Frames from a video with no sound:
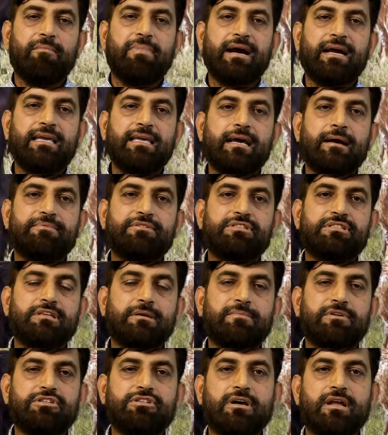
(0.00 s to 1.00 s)
बाकी आप
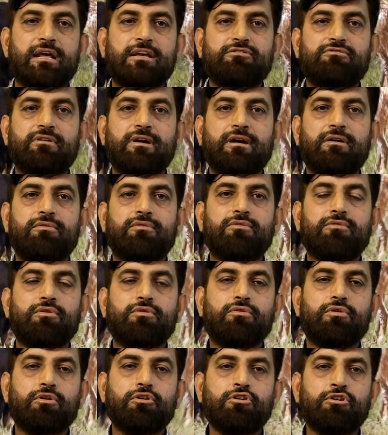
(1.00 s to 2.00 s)
सब्ज चारा जो है उनको
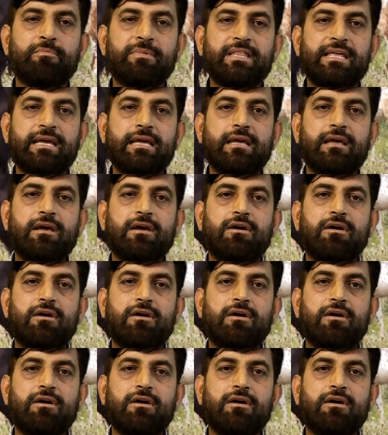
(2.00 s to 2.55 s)
खुरलियों में दें